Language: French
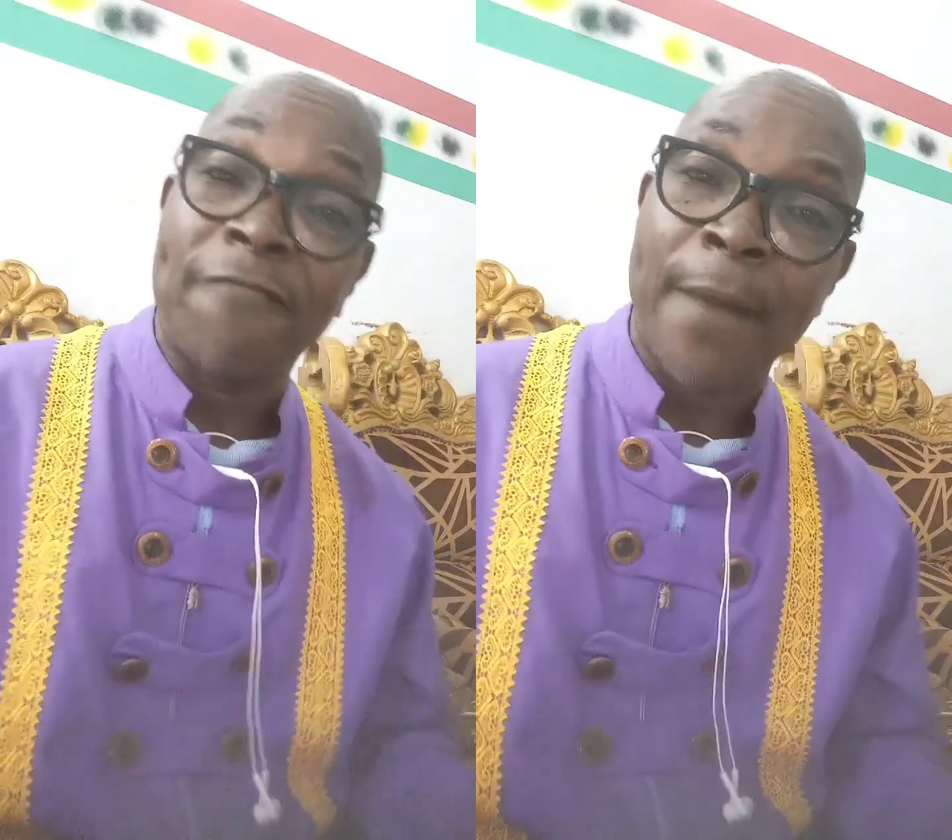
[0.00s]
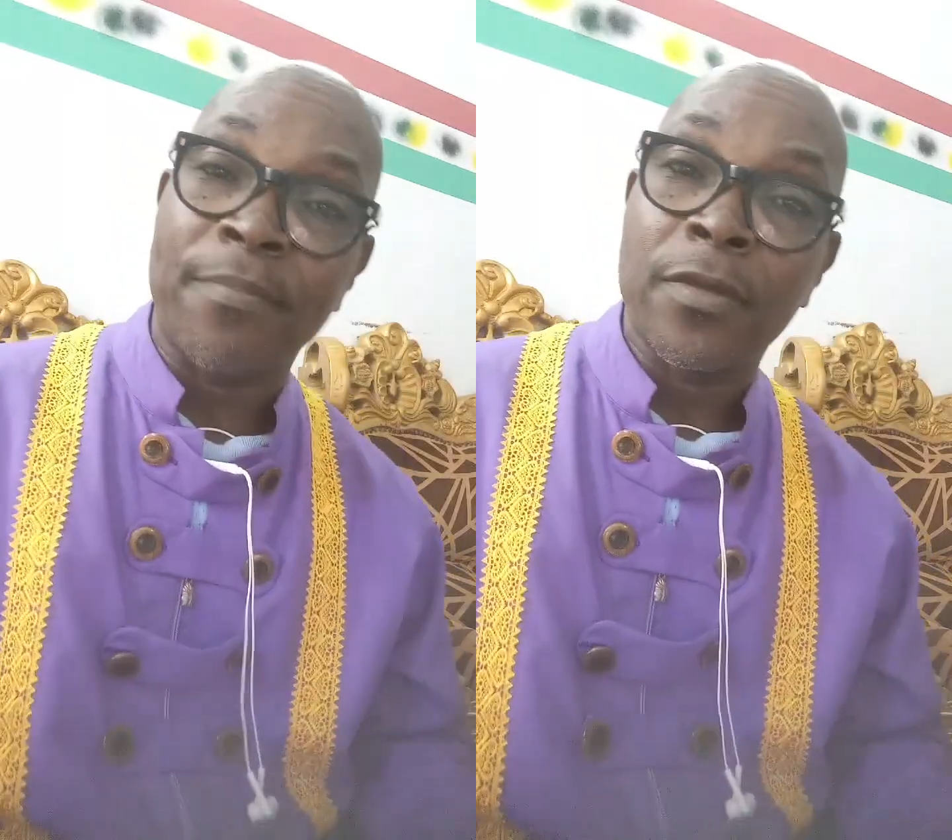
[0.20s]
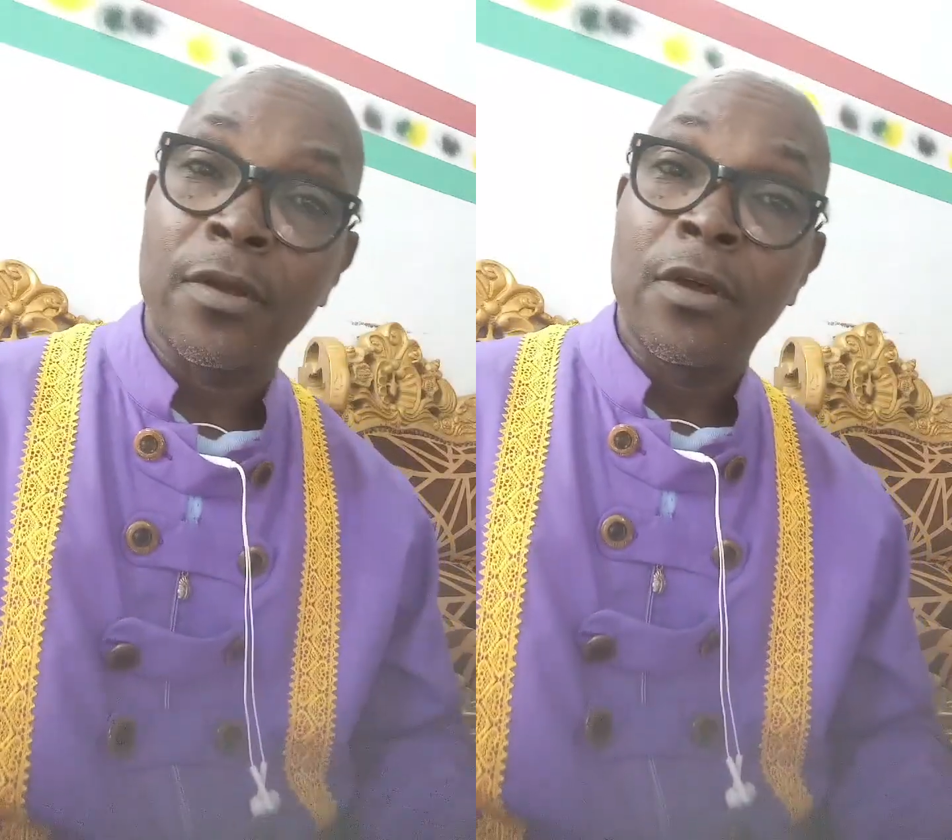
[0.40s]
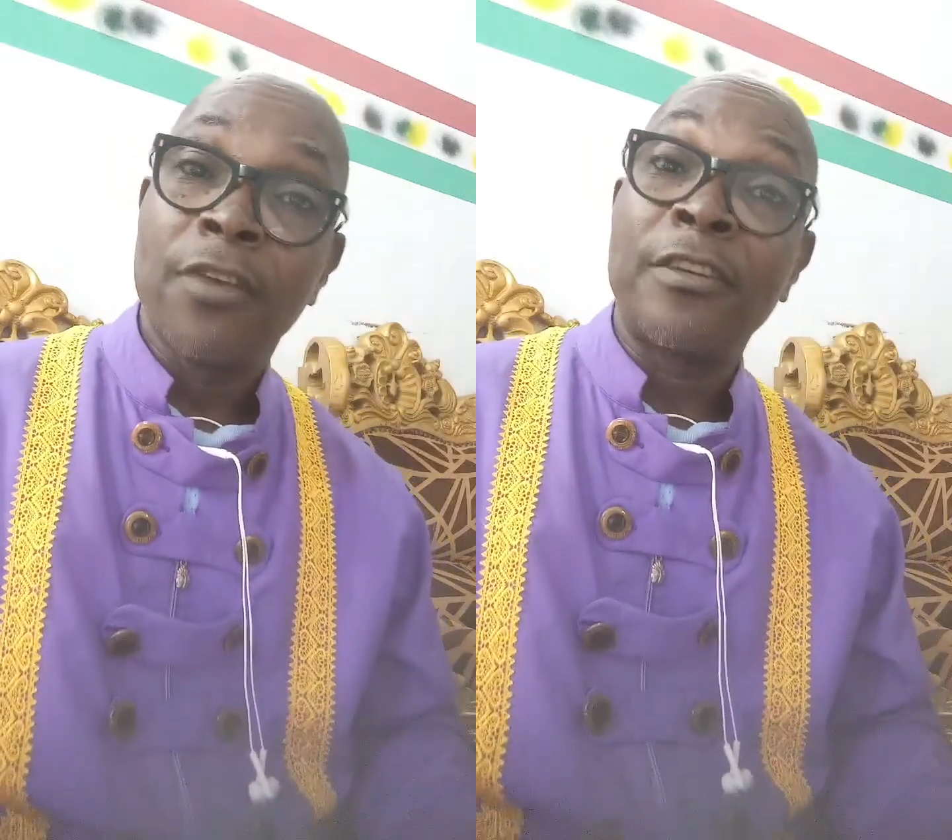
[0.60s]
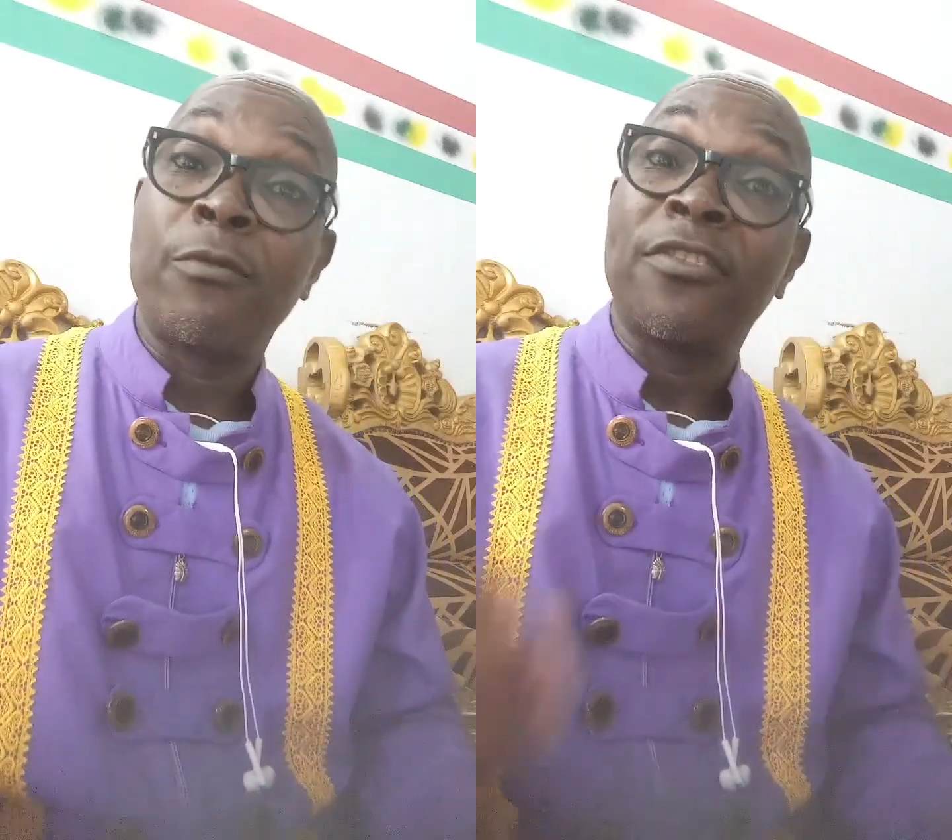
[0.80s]
femme.
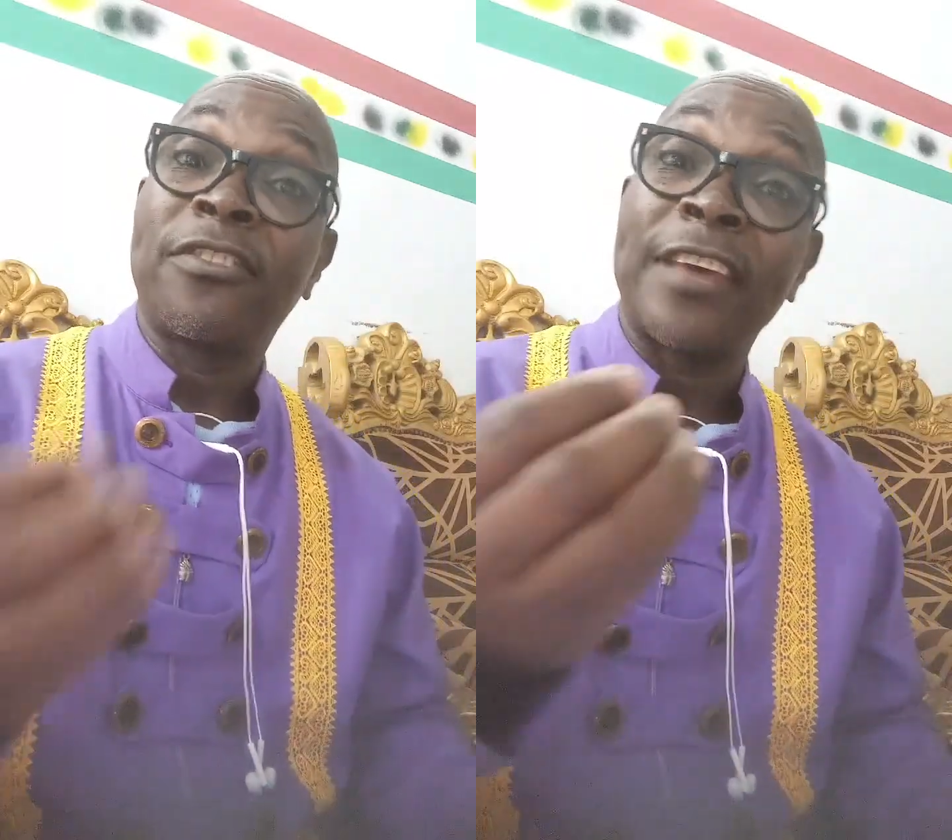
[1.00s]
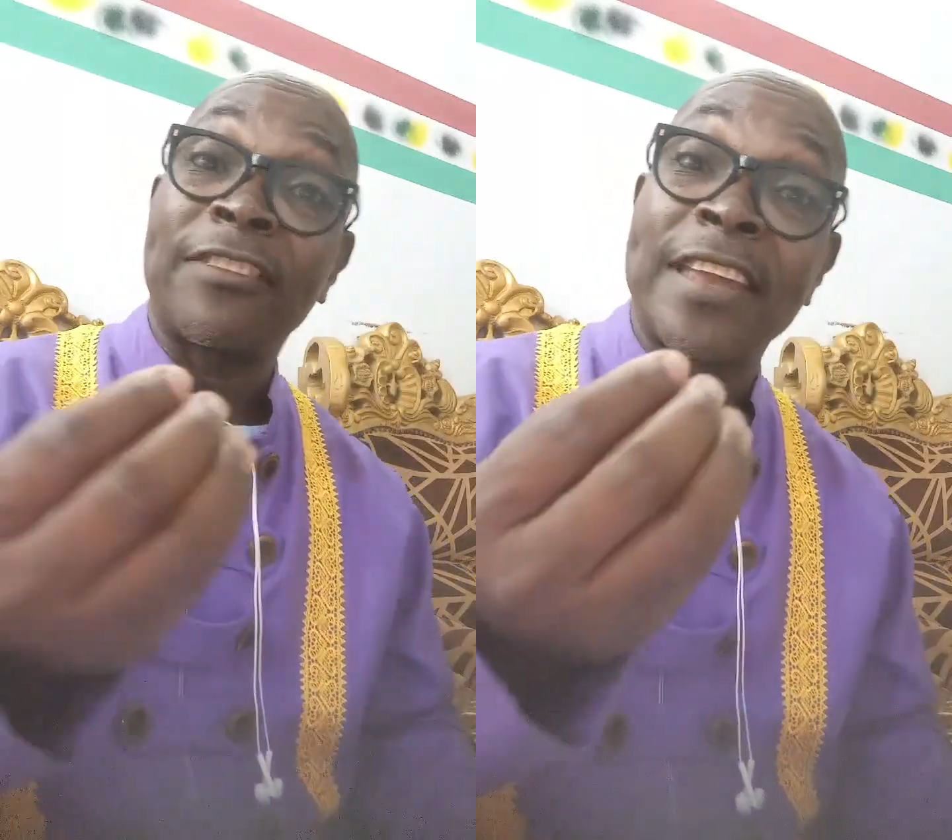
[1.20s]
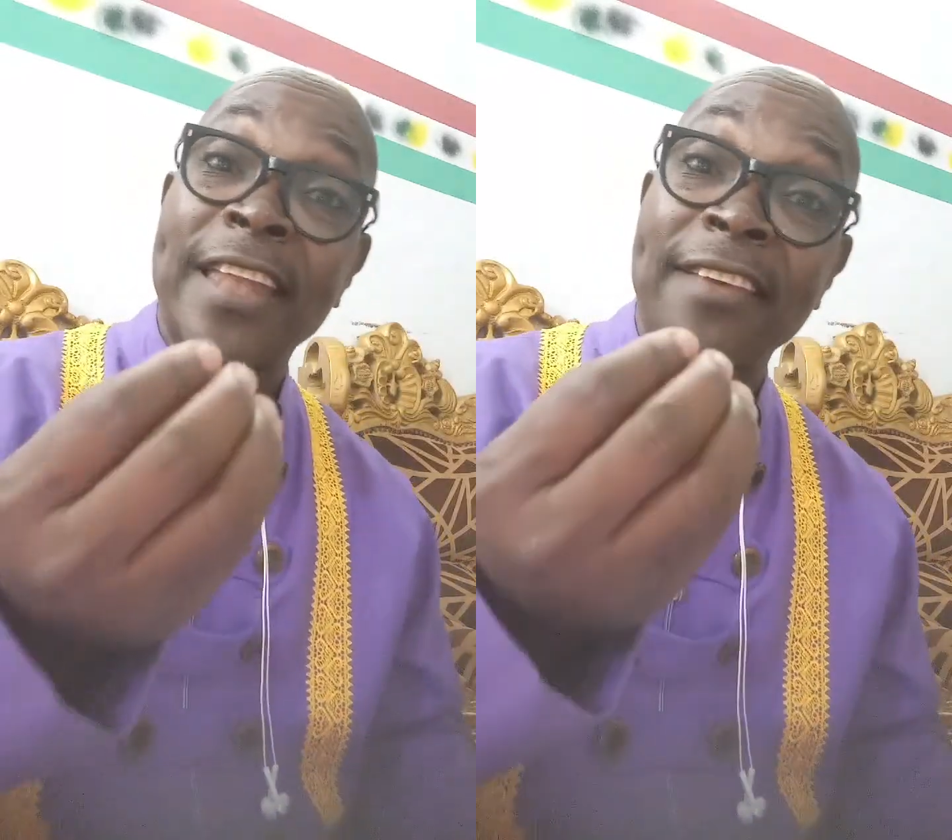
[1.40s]
Si vous cherchez